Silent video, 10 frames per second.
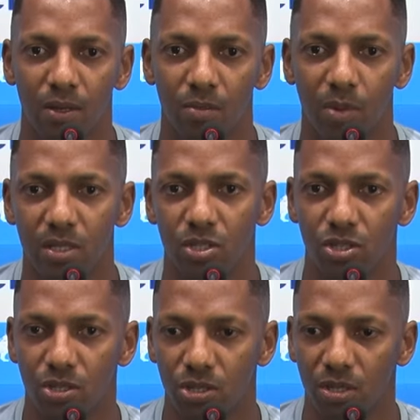mas a
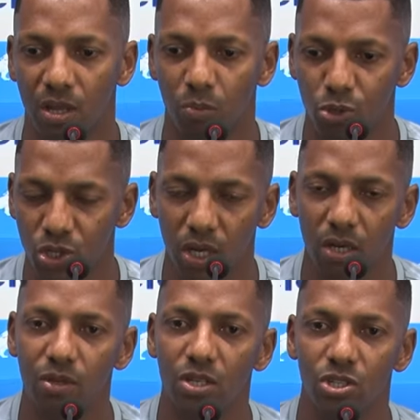gente está
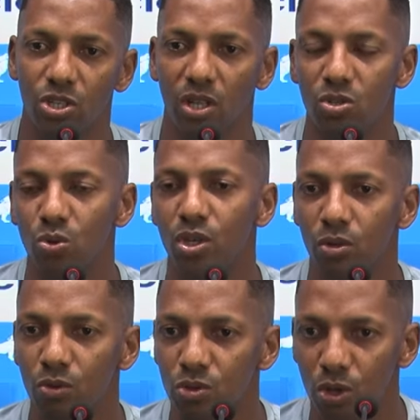buscando e a gente está
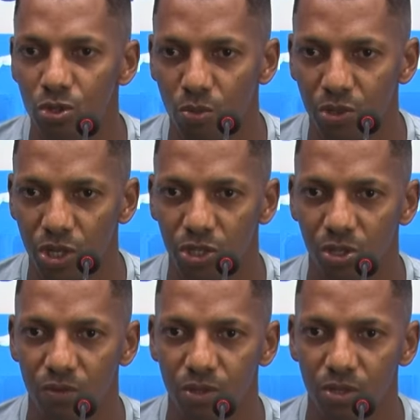sonhando com os nossos
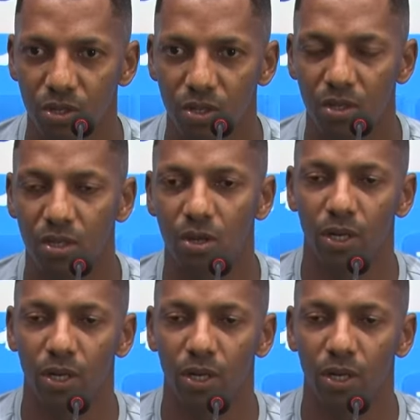objetivos. E eu